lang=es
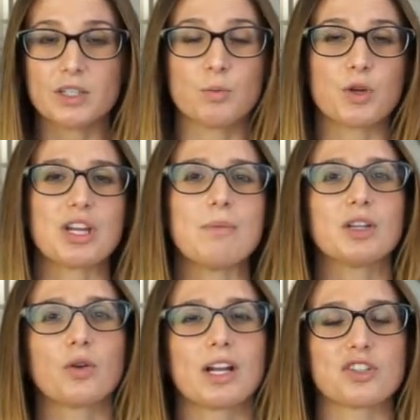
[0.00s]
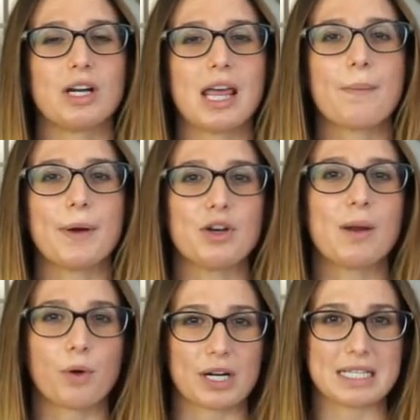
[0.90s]
Es un procedimiento de nacionalidad
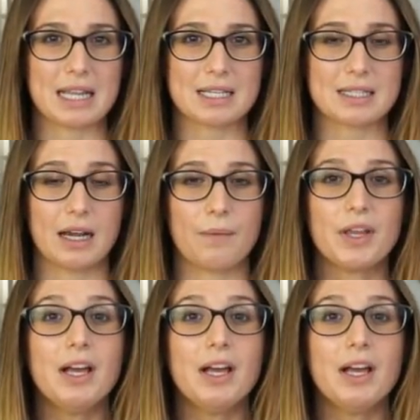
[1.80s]
española por residencia.